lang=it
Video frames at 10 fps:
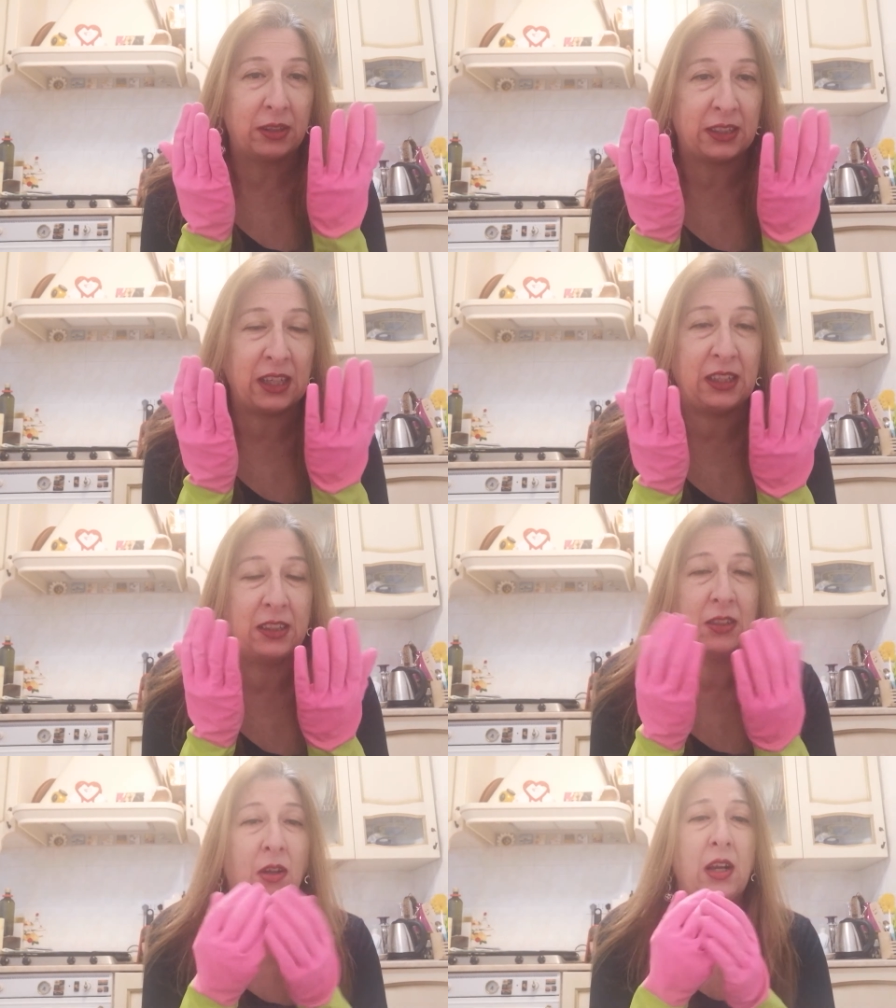il
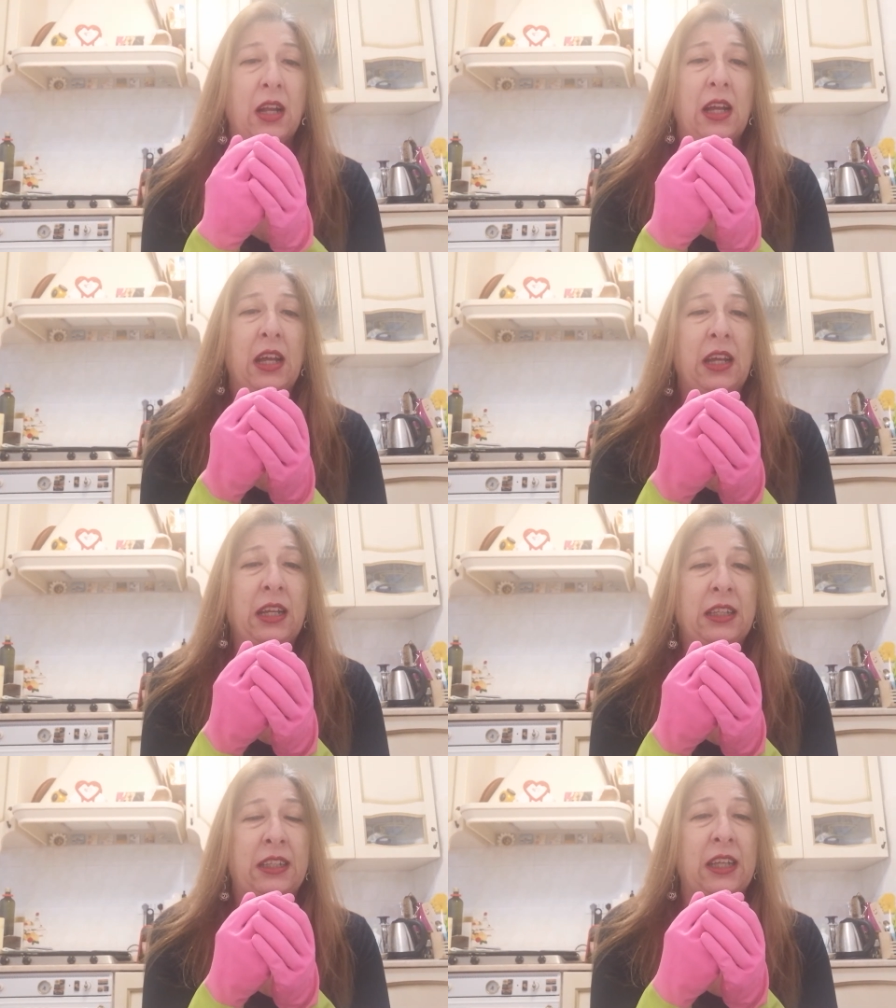senso
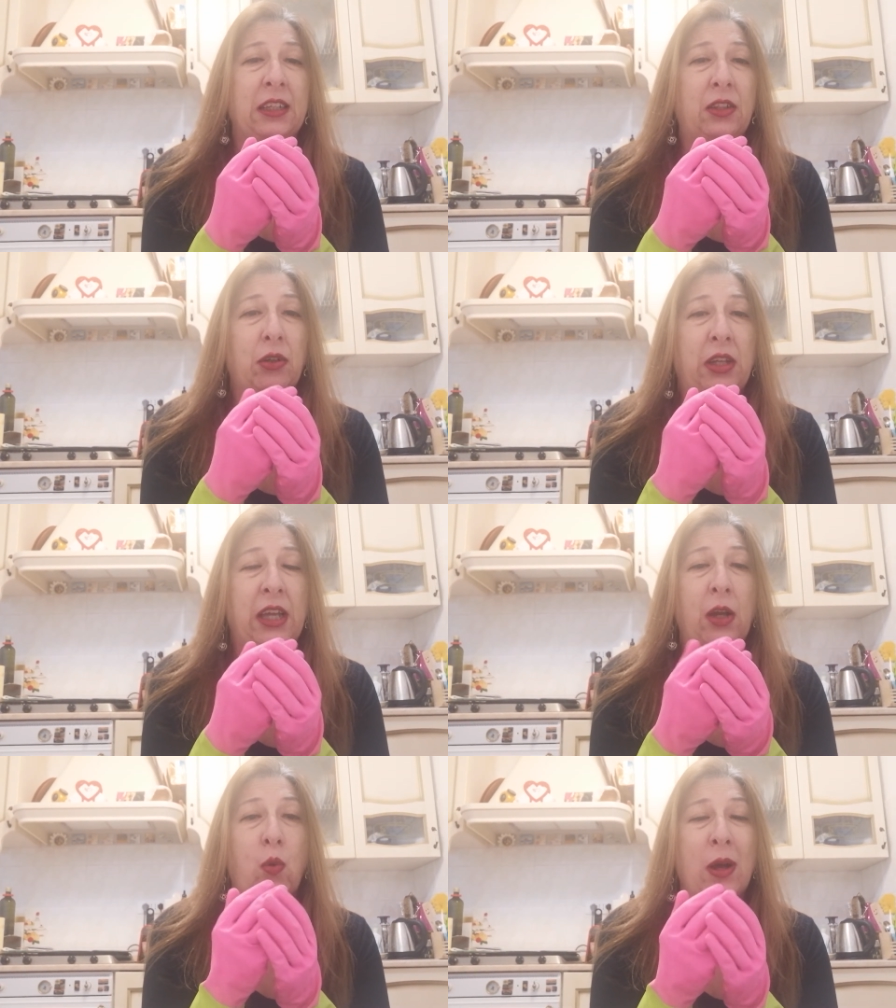il senso
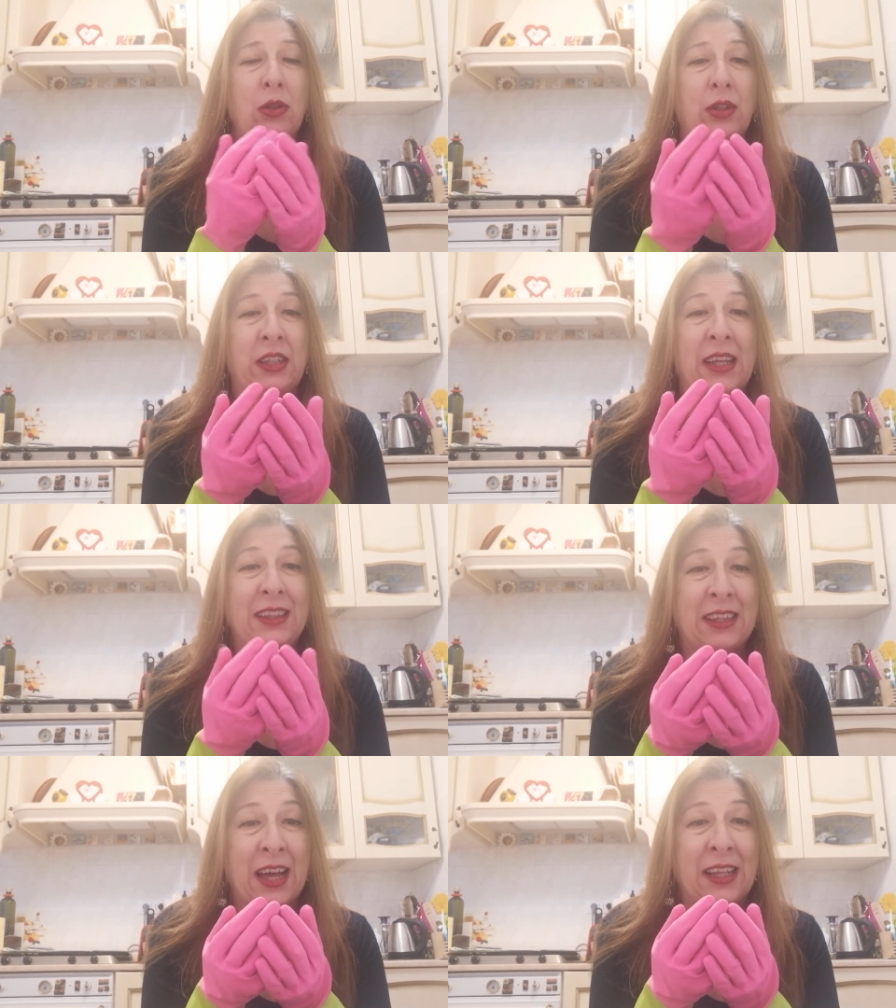che quando si è
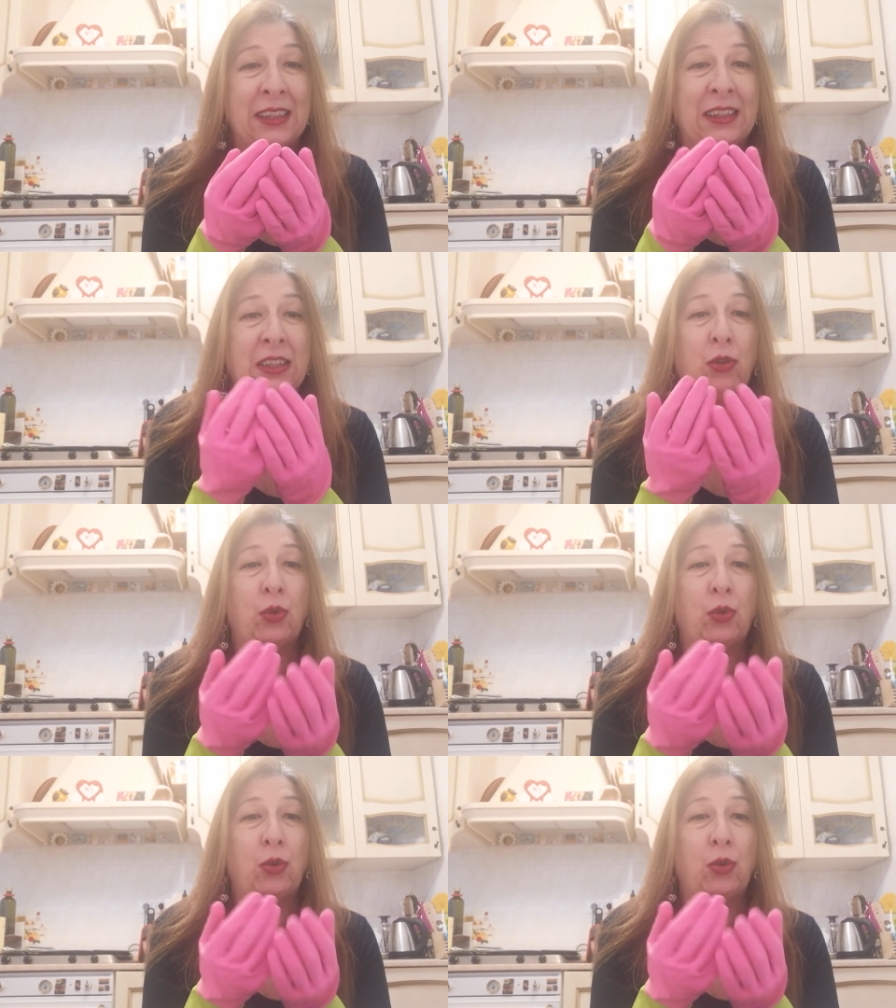in tanti,